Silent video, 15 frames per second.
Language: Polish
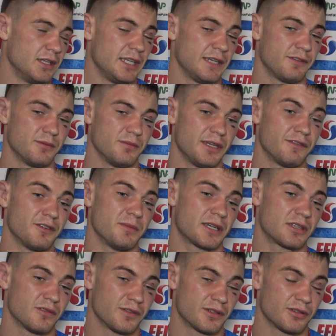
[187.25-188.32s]
Nie wiem, nie wiem
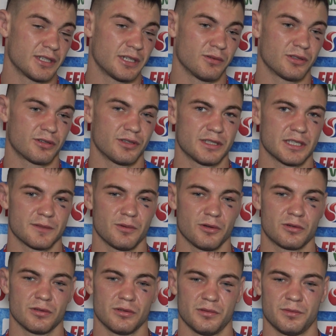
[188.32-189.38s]
jak to wyglądało do końca z
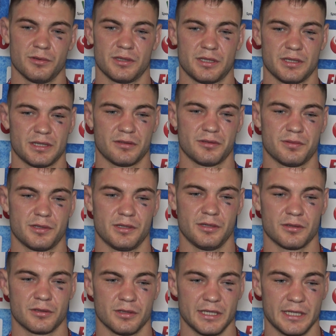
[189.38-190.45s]
boku, no bo jeszcze tego
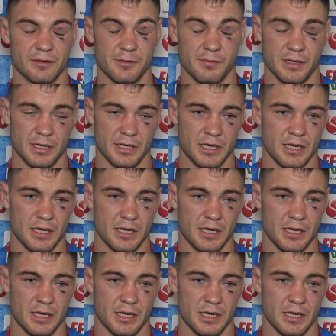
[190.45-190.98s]
nie oglądałem,